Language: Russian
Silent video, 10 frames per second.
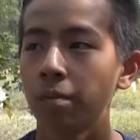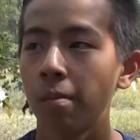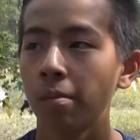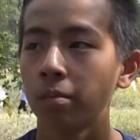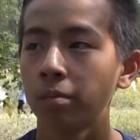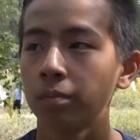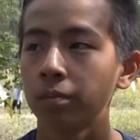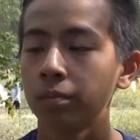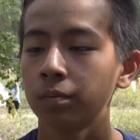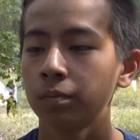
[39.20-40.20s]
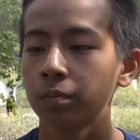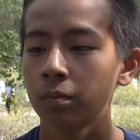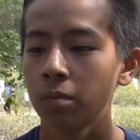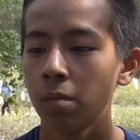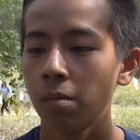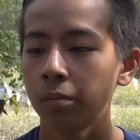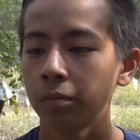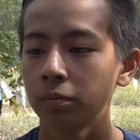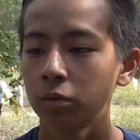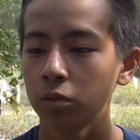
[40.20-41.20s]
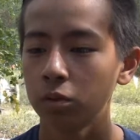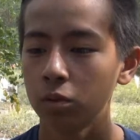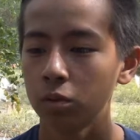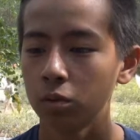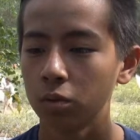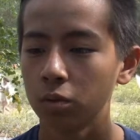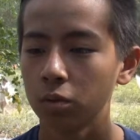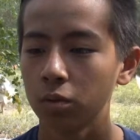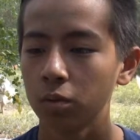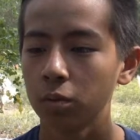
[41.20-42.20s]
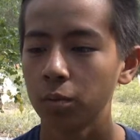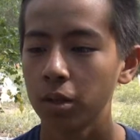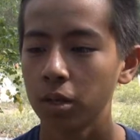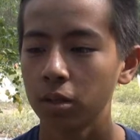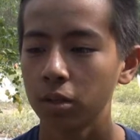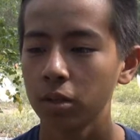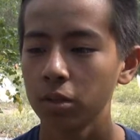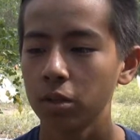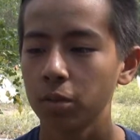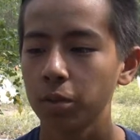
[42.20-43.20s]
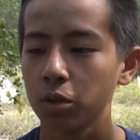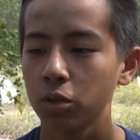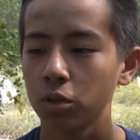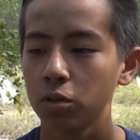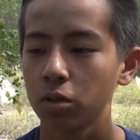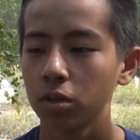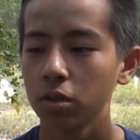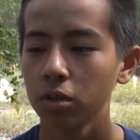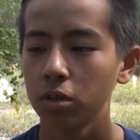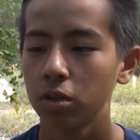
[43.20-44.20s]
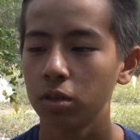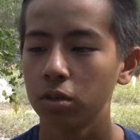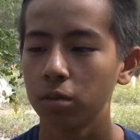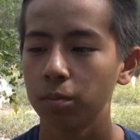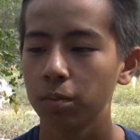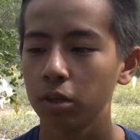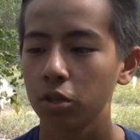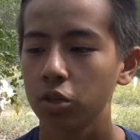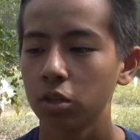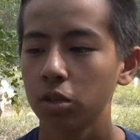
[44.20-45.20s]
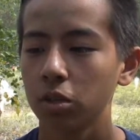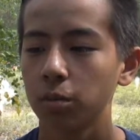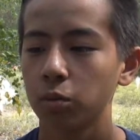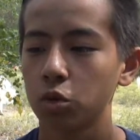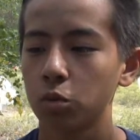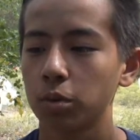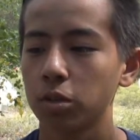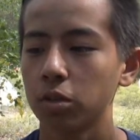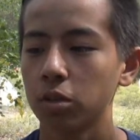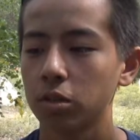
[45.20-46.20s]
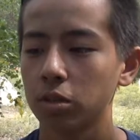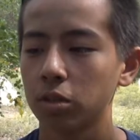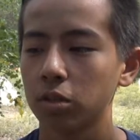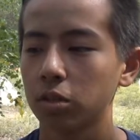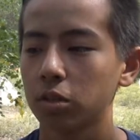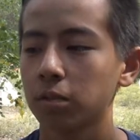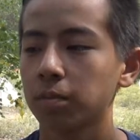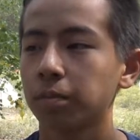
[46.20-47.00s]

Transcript: Как ты сюда попал? Ну, у меня одноклассник пришел сюда и предложил нам тоже пойти, я согласился.